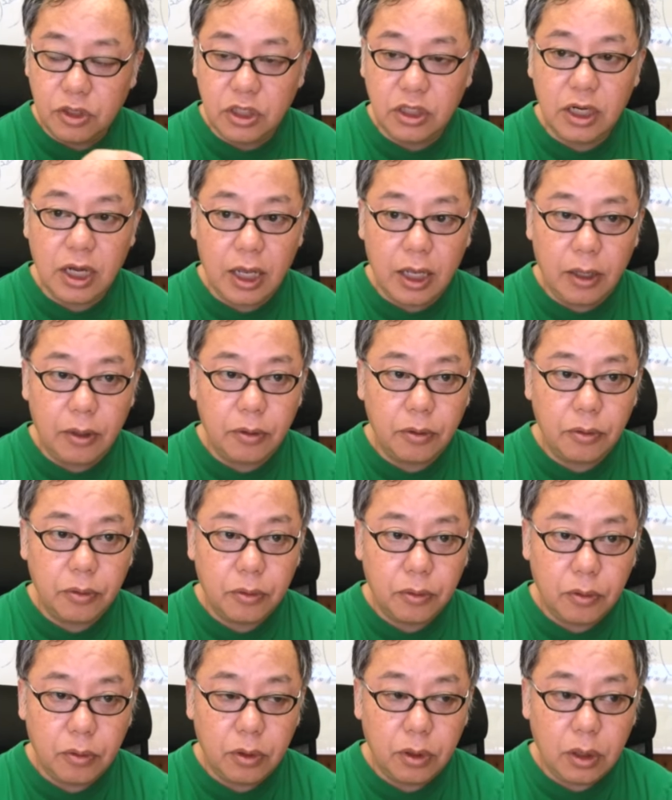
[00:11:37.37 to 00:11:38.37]
地雷
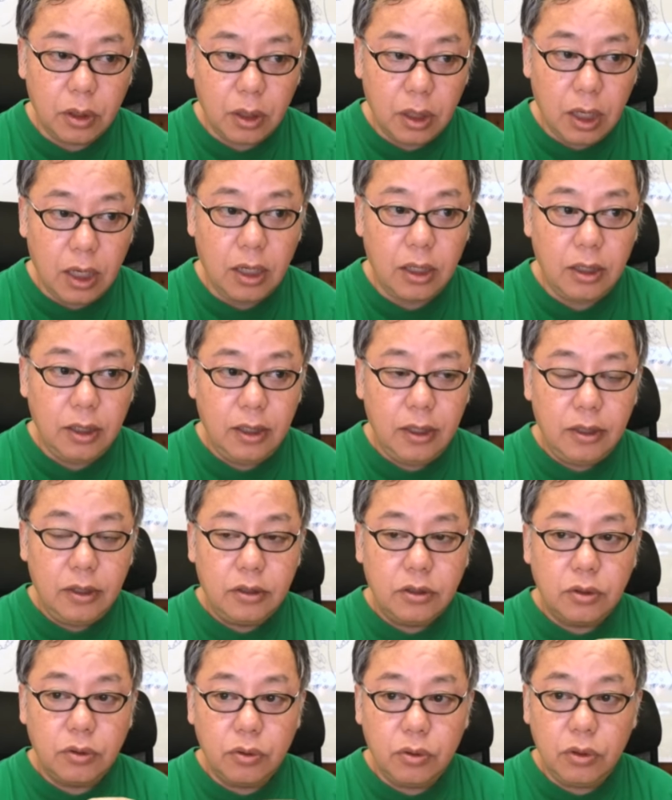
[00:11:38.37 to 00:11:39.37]
が、
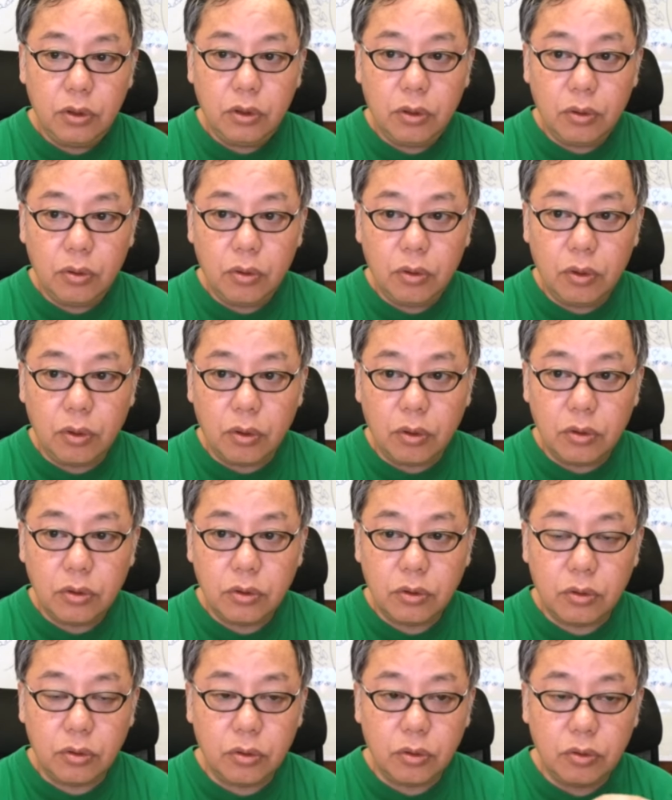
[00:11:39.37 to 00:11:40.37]
その人の
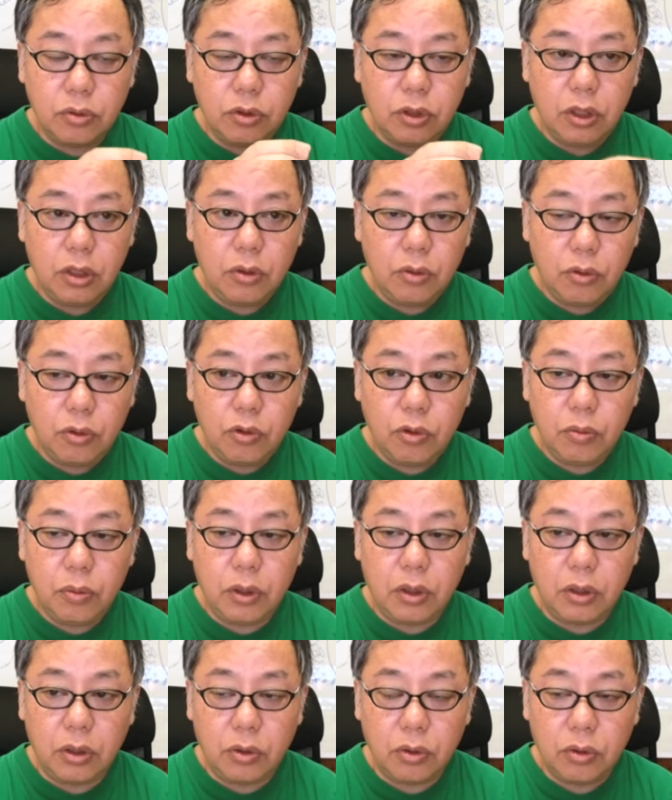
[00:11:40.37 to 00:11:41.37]
その特定の言
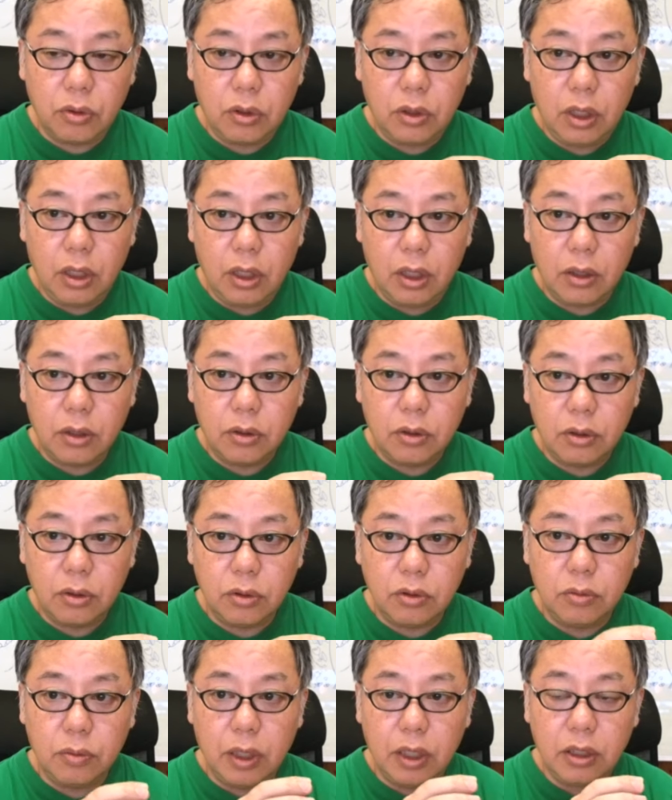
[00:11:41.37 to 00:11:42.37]
葉によって
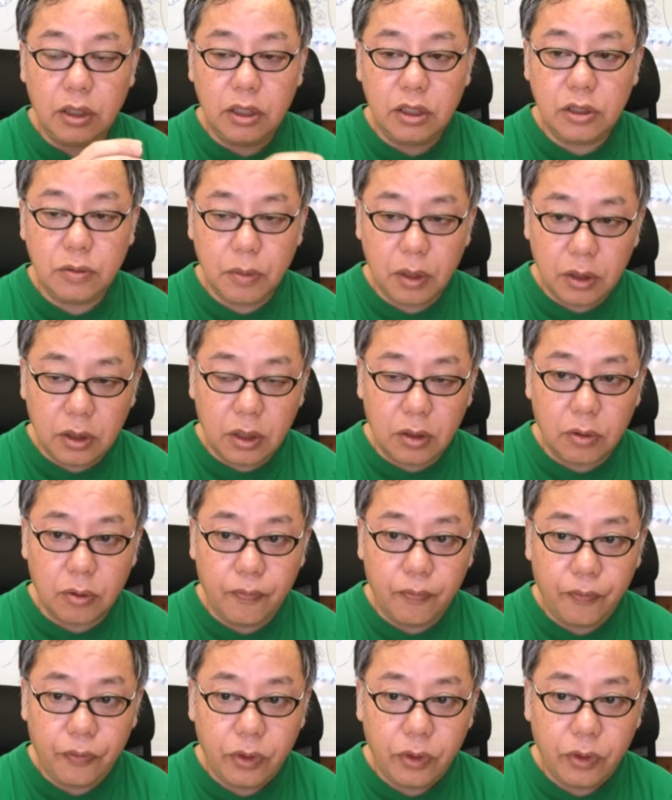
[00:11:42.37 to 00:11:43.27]
踏まれてしまったと。